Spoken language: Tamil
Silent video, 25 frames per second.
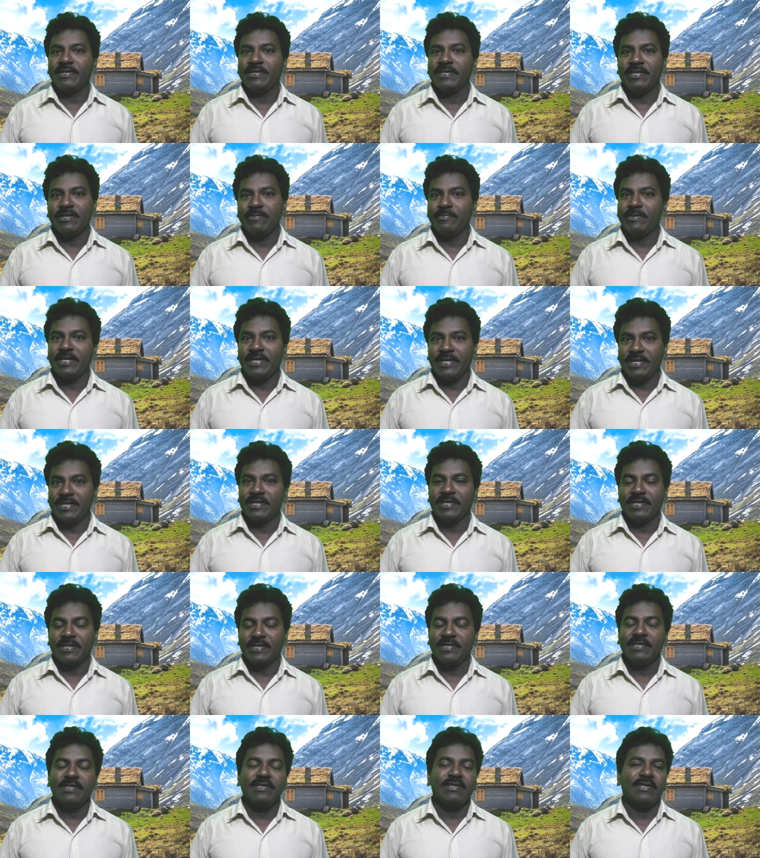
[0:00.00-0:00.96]
எரிமலைகள்
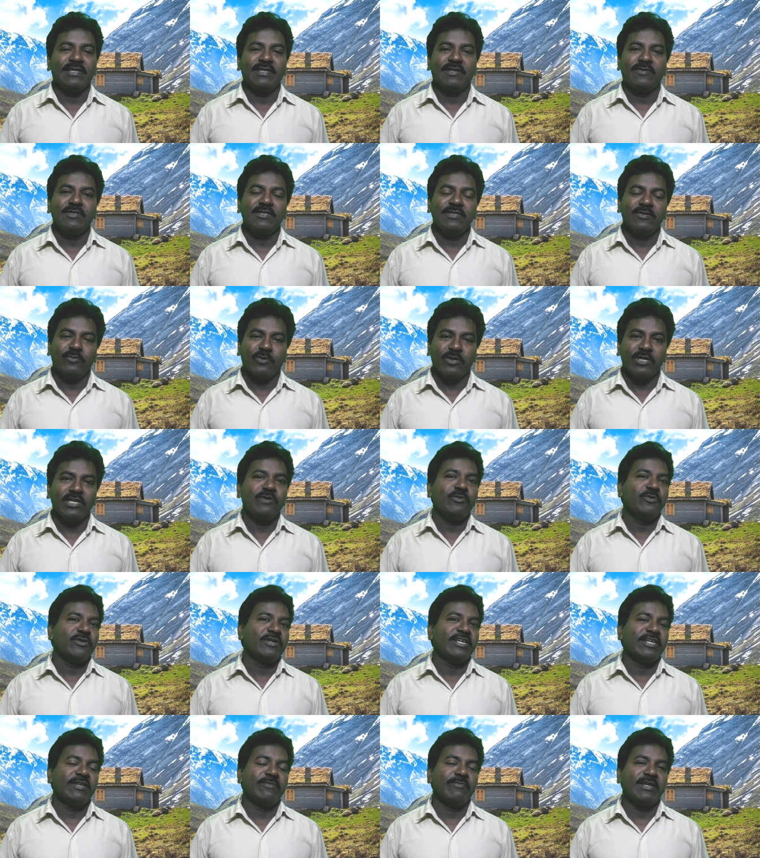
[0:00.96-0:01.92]
இருக்குது அதில் வந்து ஒரே
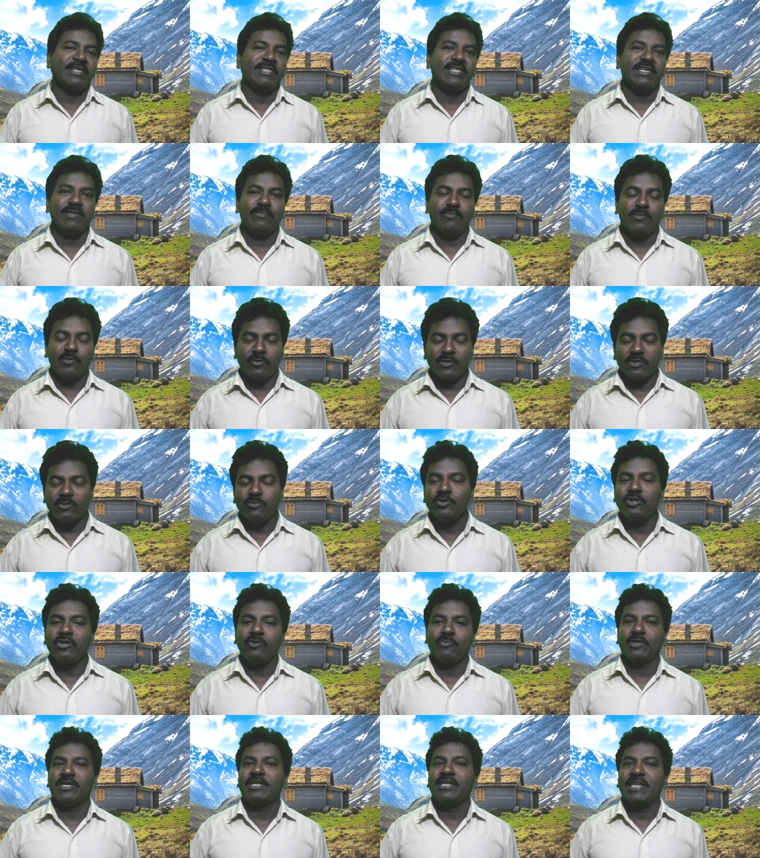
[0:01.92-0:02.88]
ஒரு எரிமலை தான் இப்போ வந்து
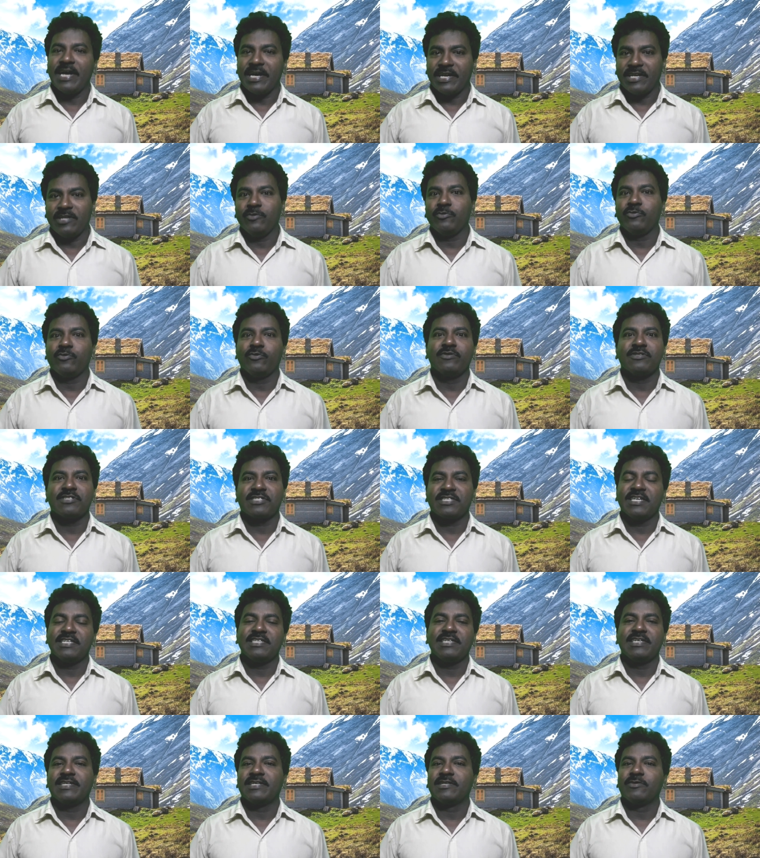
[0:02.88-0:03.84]
உயிர்ப்புடன் ஆக்டிவ்
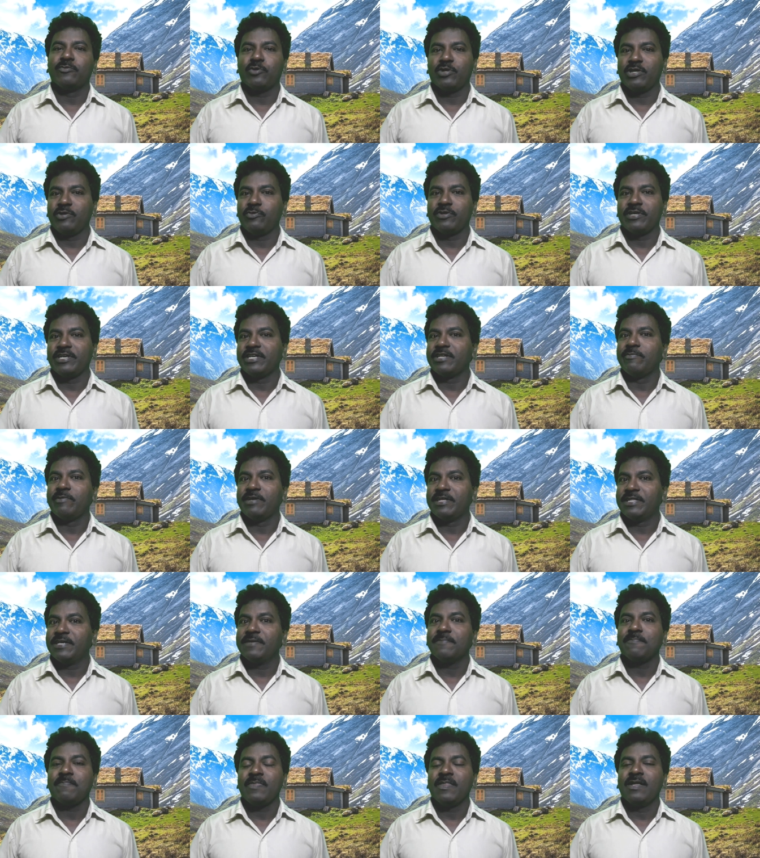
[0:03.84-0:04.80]
ஸ்டேஜில் இருக்கிற ஒரே ஒரு எரிமலை
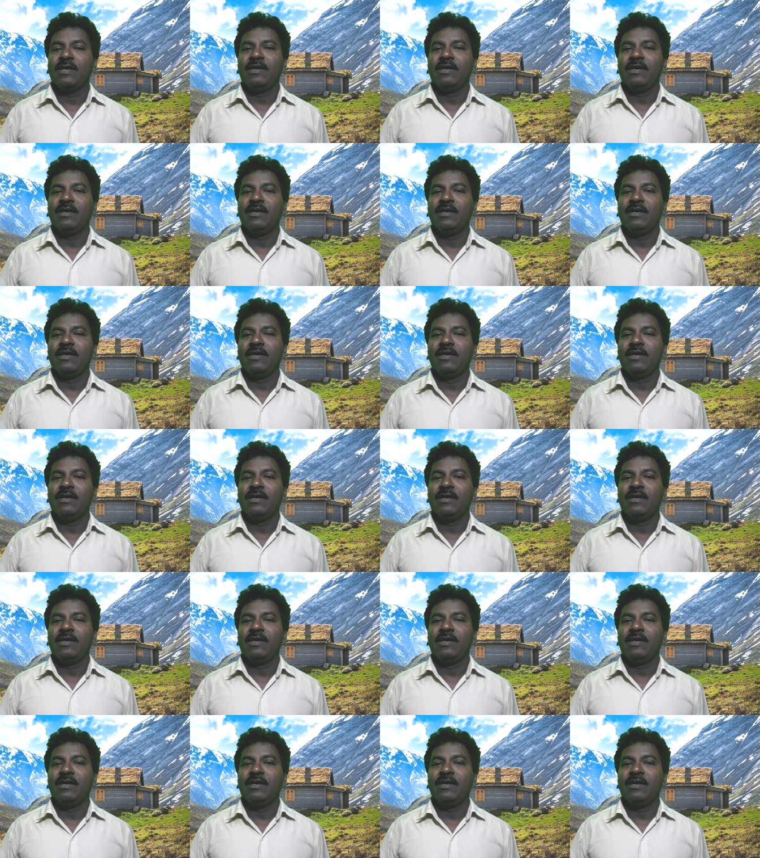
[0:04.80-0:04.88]
தான்